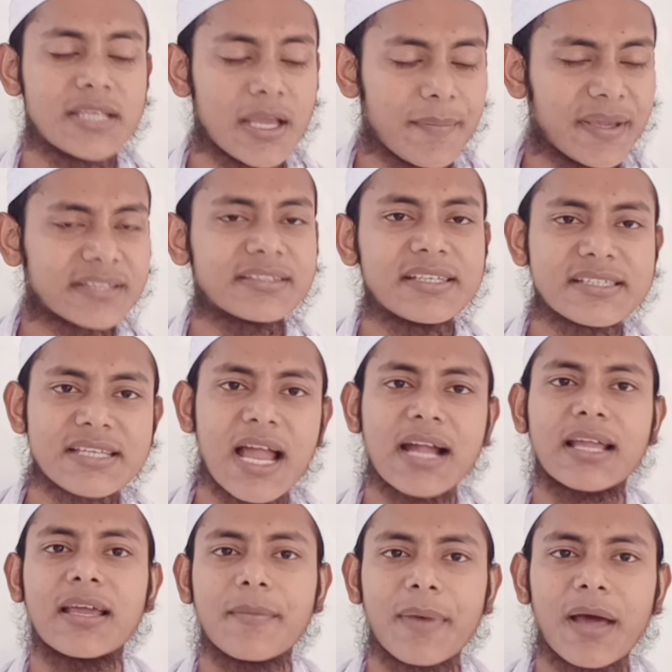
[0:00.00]
যে ব্যক্তি
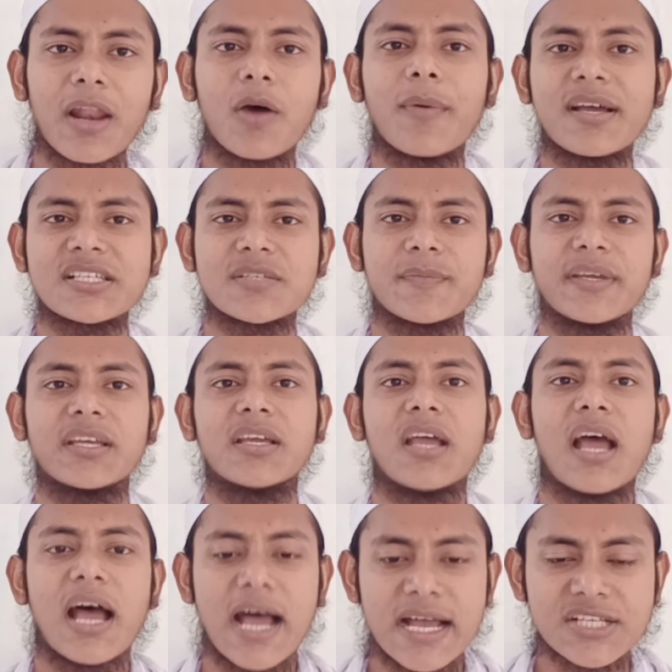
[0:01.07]
যাকে ভালোবাসবে
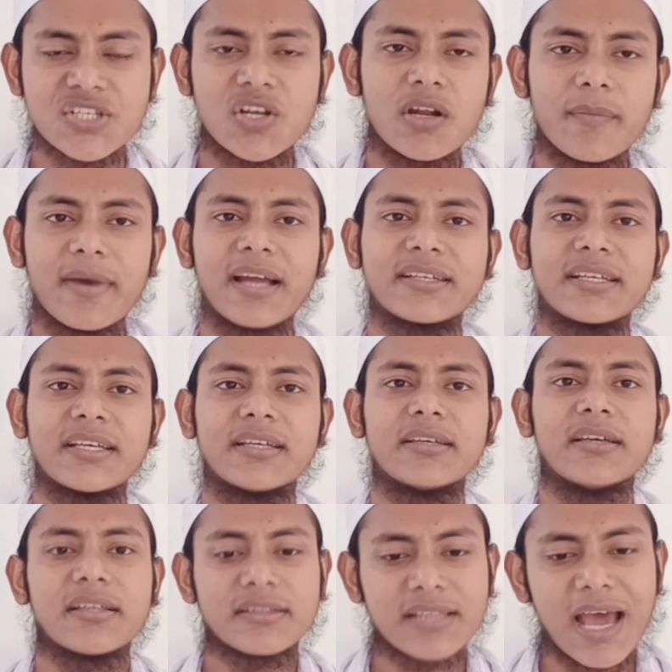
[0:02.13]
হাসরে মাঠে
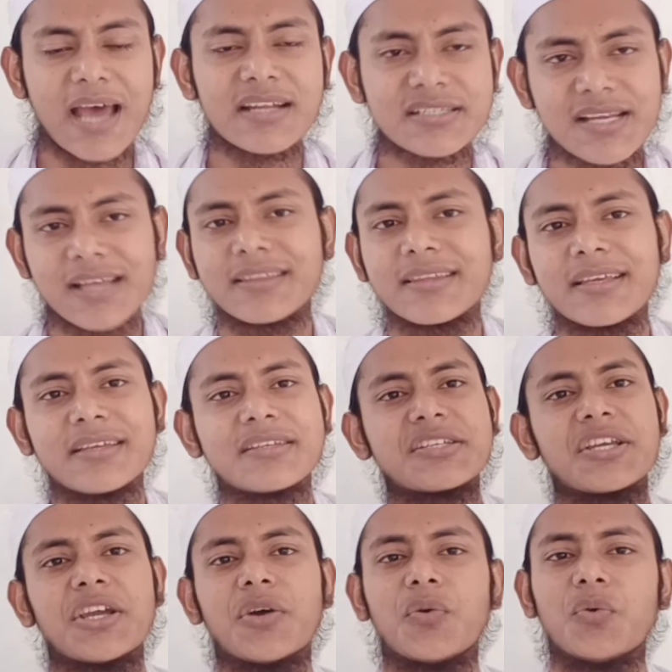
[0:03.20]
তার সাথে
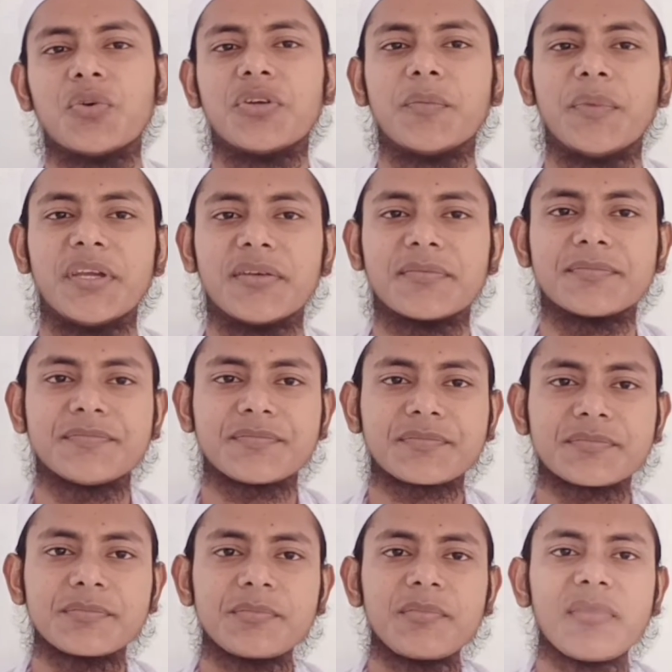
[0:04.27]
সে উঠবে
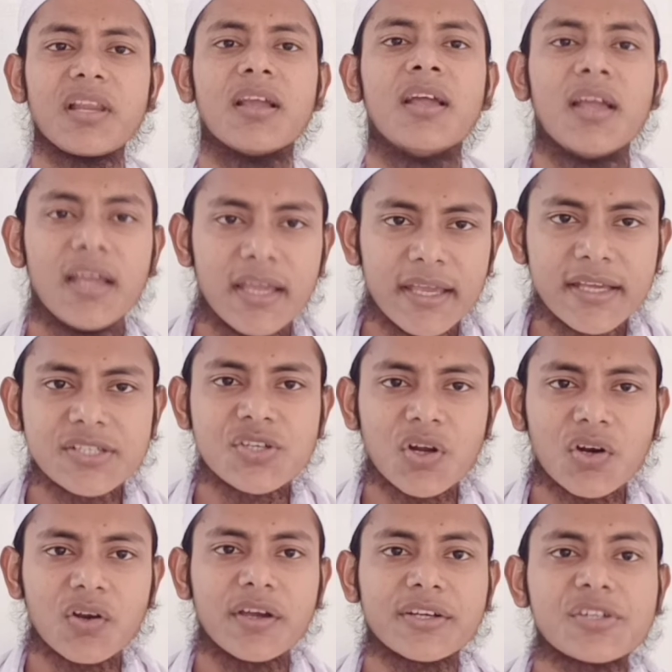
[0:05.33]

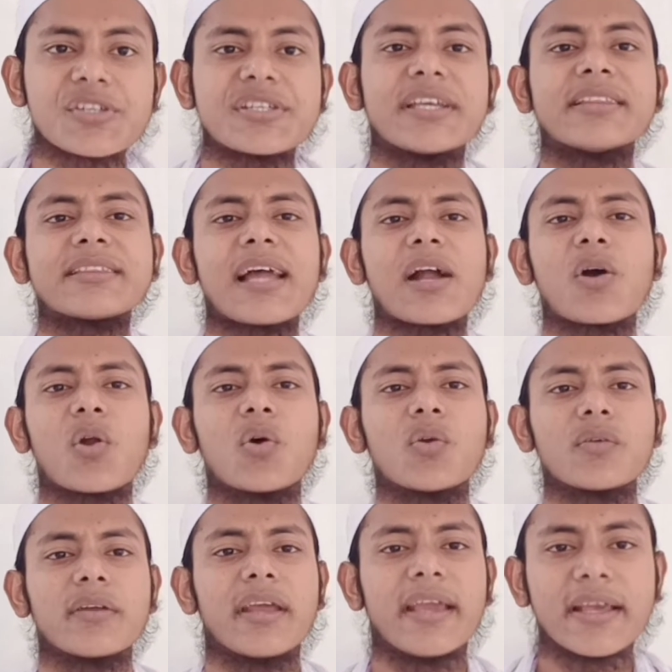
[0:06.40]
এজন্য একটু চিন্তা
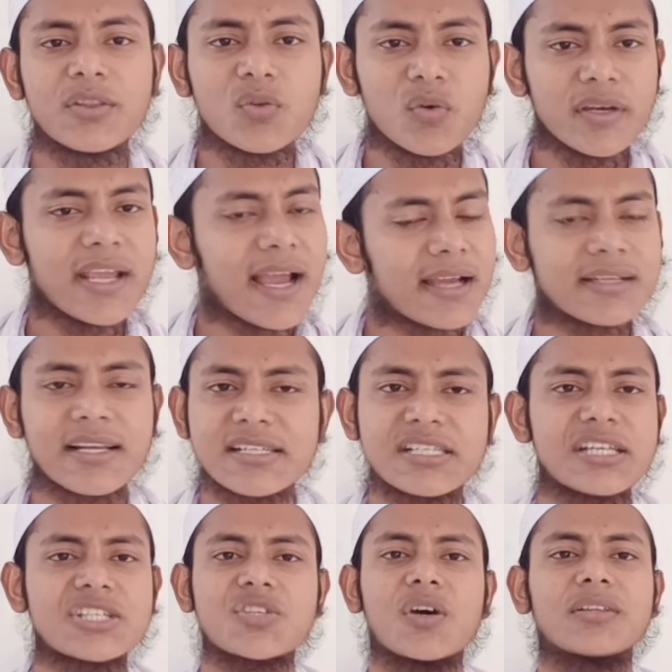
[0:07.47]
করুন এ দুনিয়া এটা
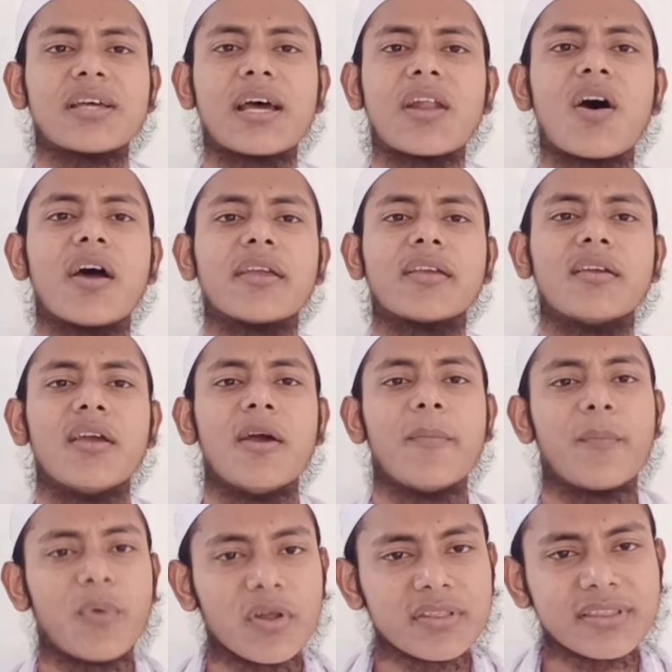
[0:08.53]
শেষ কথা নয়
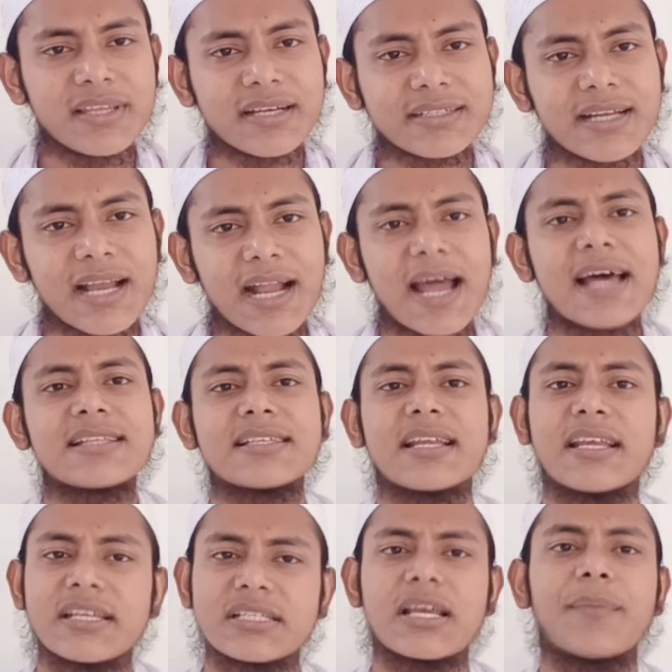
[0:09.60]
প্রত্যেকটা
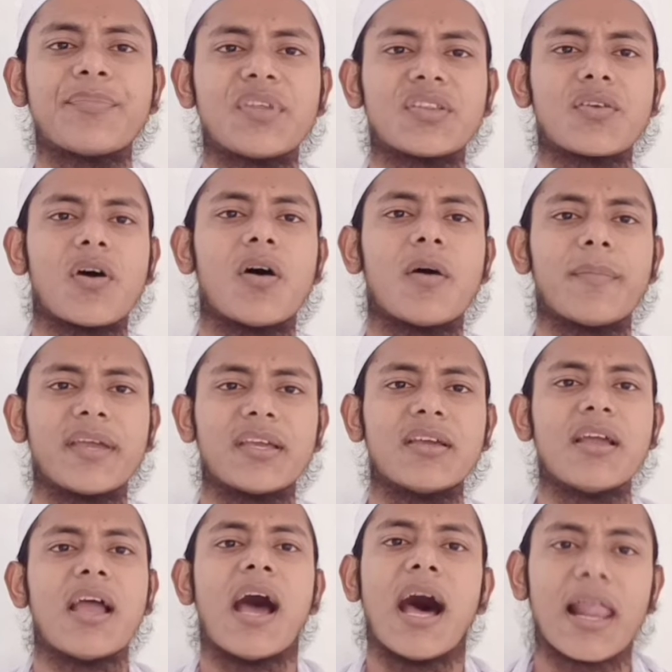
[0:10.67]
কাজের হিসাব দিতে হবে
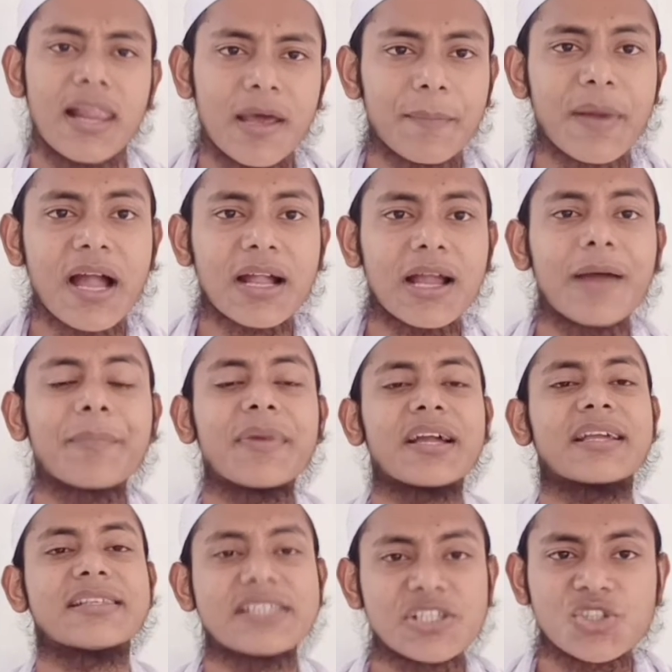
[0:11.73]
আল্লাহ পাক
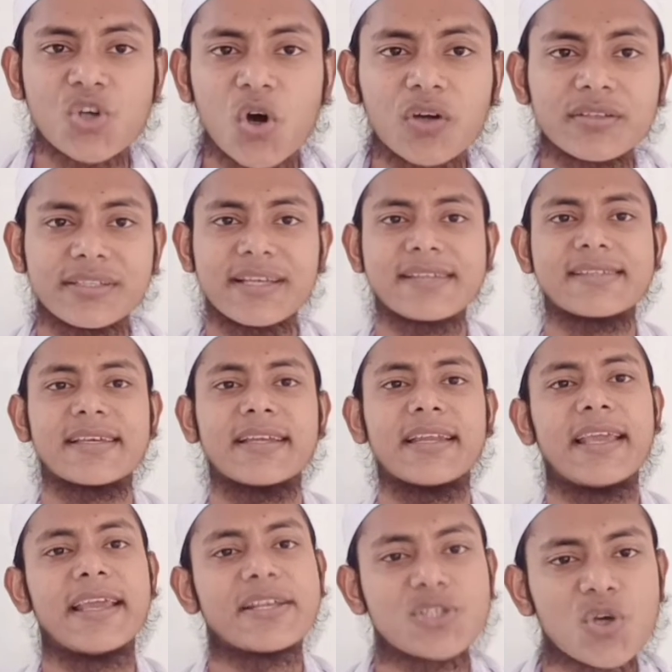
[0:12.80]
আপনাকে যে চোখ দিয়েছেন
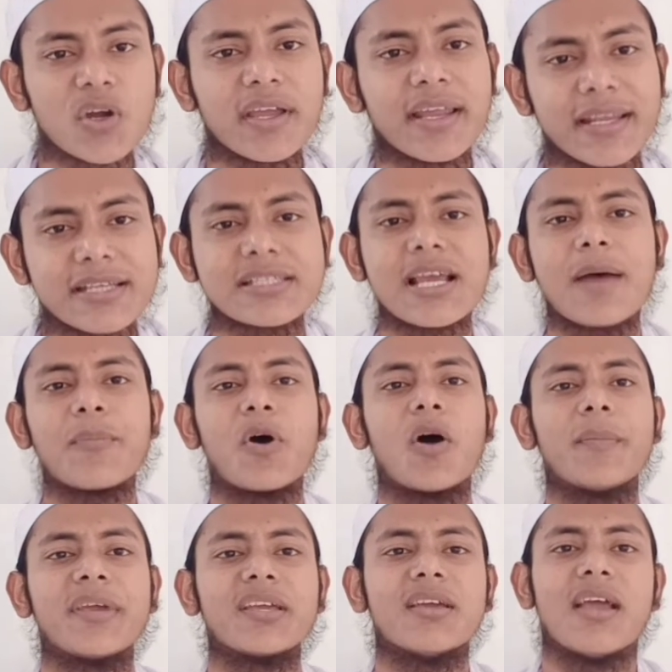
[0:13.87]
এই চোখের হিসাব
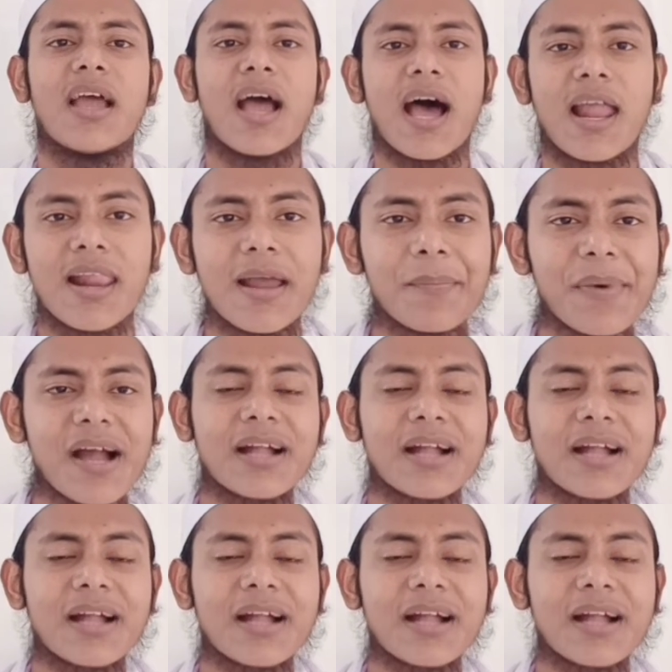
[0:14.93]
হবে আল্লাহ